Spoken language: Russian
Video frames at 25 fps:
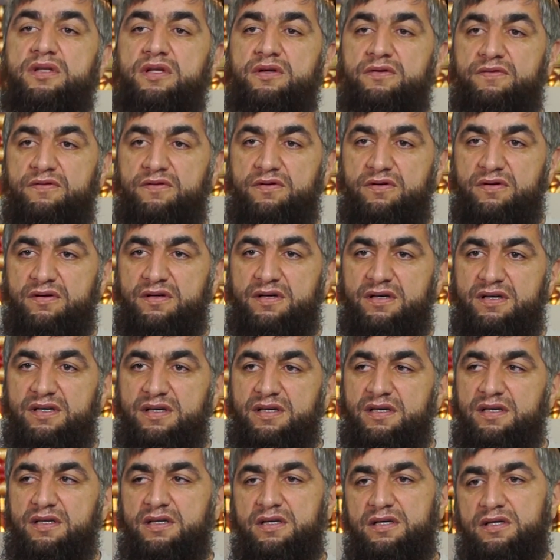него,
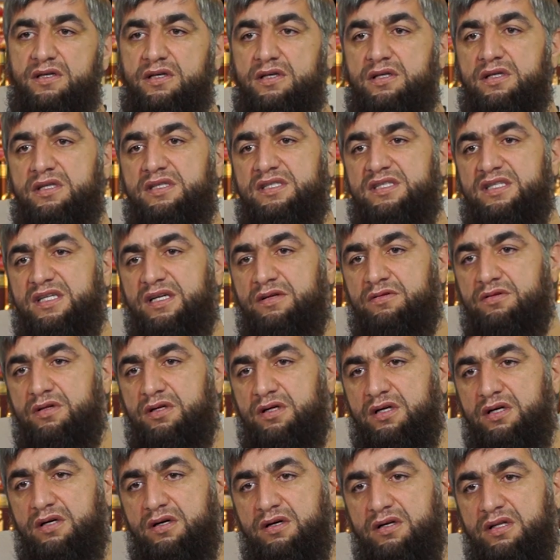и
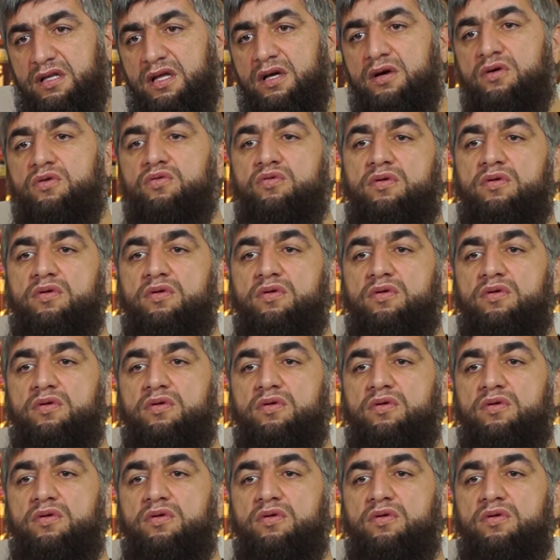говорит,